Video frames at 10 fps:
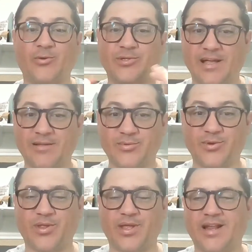a los
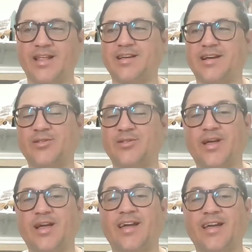santos de la Iglesia
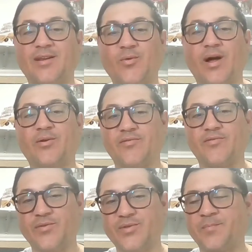Católica en el cual
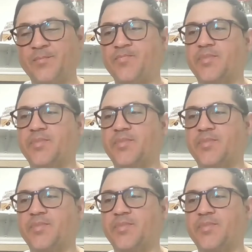confunden